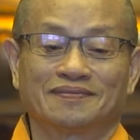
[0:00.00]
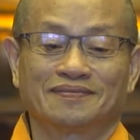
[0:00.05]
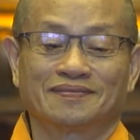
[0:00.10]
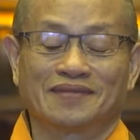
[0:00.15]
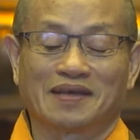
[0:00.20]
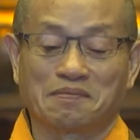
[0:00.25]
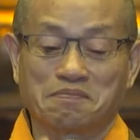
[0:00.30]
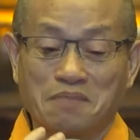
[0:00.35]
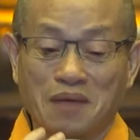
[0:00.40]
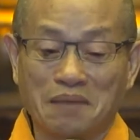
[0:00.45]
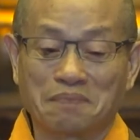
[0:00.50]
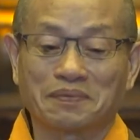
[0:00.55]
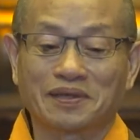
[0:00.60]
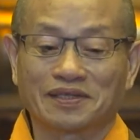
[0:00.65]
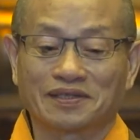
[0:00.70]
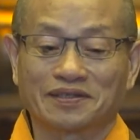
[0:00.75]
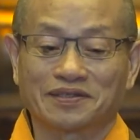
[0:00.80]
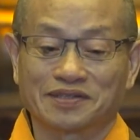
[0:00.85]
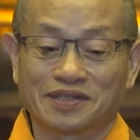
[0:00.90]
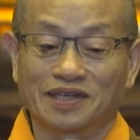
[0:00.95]
那慢
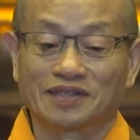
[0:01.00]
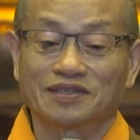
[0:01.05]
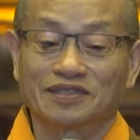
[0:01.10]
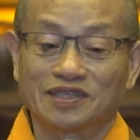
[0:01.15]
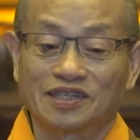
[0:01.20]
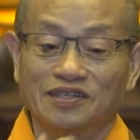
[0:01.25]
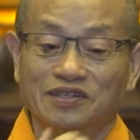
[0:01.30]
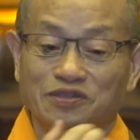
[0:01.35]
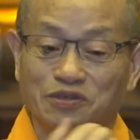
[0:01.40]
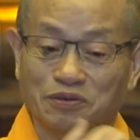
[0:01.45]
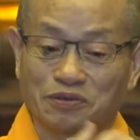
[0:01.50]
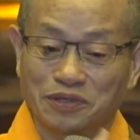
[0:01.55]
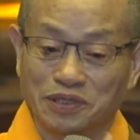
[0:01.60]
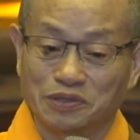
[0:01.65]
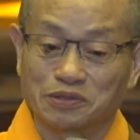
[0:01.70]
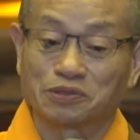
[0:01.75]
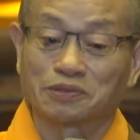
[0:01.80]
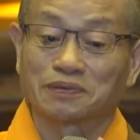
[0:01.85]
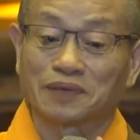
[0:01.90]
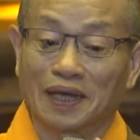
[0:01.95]
慢的成绩就会
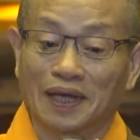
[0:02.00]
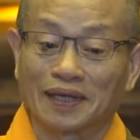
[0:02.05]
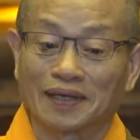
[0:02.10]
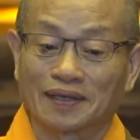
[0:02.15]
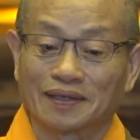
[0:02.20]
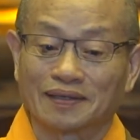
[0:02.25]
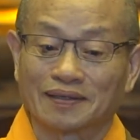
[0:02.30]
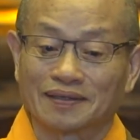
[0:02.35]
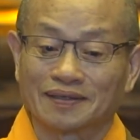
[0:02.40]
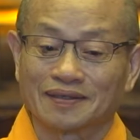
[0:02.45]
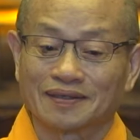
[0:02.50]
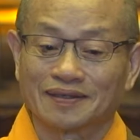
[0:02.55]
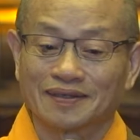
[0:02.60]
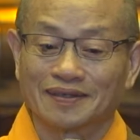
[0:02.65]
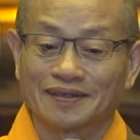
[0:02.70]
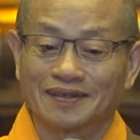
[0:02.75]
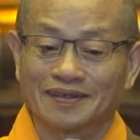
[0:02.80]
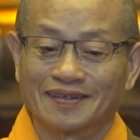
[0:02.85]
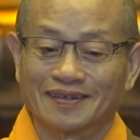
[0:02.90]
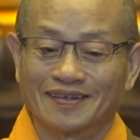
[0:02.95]
出来，
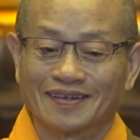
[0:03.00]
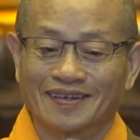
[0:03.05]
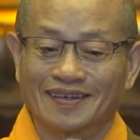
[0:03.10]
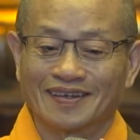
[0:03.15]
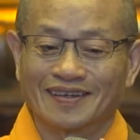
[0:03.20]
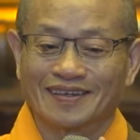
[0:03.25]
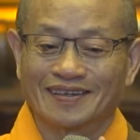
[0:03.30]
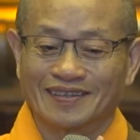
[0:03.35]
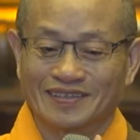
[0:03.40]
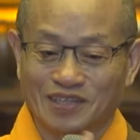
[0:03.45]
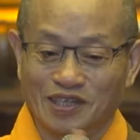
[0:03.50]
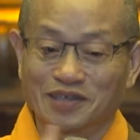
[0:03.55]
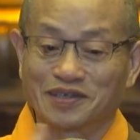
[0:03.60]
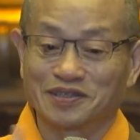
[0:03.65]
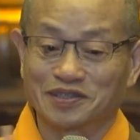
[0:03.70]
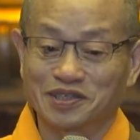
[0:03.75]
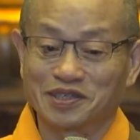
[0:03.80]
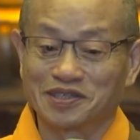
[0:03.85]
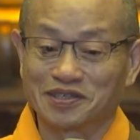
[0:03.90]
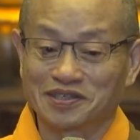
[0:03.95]
这个
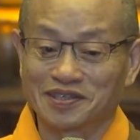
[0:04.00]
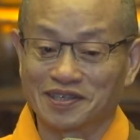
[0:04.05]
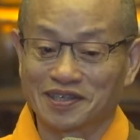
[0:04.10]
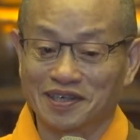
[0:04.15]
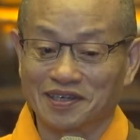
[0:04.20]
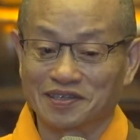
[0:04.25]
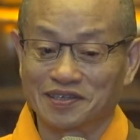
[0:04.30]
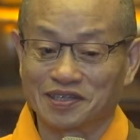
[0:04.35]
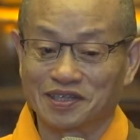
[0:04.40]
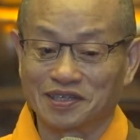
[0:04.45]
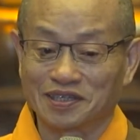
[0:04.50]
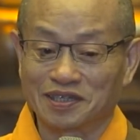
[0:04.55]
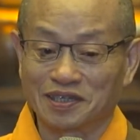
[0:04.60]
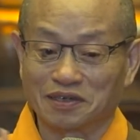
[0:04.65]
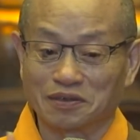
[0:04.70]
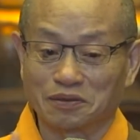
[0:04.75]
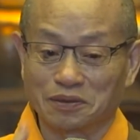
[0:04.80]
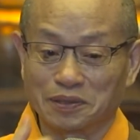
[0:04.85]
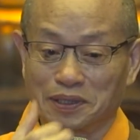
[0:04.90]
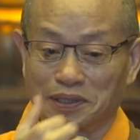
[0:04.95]
其实也界定
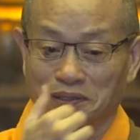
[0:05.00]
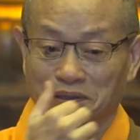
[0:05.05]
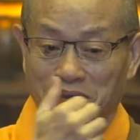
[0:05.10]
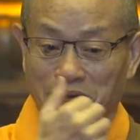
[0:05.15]
会，